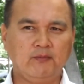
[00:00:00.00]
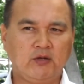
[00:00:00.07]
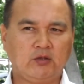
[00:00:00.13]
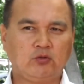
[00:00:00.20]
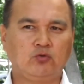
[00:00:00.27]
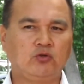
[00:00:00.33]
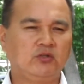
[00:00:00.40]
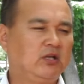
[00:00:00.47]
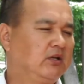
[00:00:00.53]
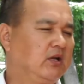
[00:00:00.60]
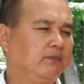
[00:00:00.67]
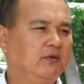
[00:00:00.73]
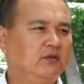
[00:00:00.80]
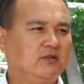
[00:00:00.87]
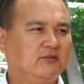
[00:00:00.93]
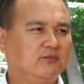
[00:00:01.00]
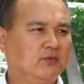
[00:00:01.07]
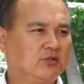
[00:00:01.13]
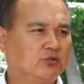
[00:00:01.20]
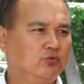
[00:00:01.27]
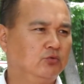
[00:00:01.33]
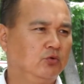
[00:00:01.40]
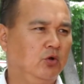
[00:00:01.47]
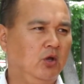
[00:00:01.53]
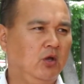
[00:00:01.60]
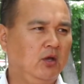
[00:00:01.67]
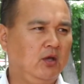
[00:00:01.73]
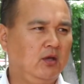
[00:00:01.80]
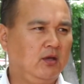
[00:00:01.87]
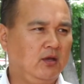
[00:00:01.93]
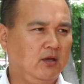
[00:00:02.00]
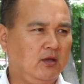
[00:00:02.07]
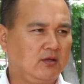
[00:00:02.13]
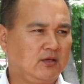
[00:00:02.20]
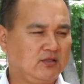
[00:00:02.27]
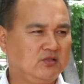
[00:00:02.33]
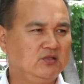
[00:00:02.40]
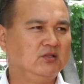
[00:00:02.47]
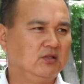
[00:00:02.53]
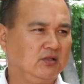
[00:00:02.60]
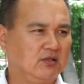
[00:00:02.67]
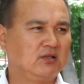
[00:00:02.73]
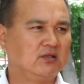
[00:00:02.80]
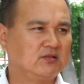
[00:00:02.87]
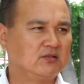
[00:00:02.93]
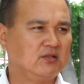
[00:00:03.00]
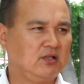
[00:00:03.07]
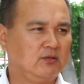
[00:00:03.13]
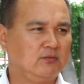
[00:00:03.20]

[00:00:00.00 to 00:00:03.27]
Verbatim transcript: который накопилось между Россией и Кыргызстаном,